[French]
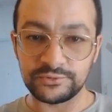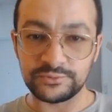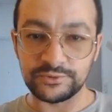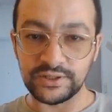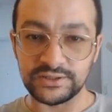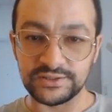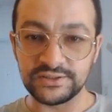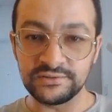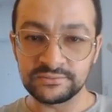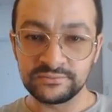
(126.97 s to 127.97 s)
close modal
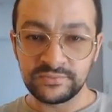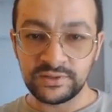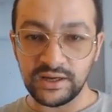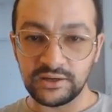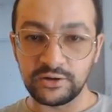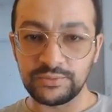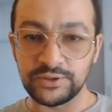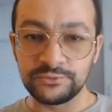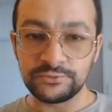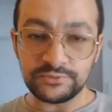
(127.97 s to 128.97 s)
ici. Alors,
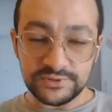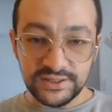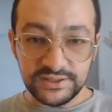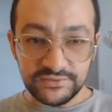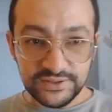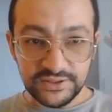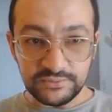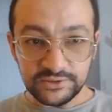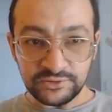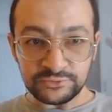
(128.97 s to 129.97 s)
bah, nous, c'est assez facile
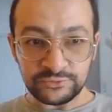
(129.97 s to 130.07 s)
maintenant.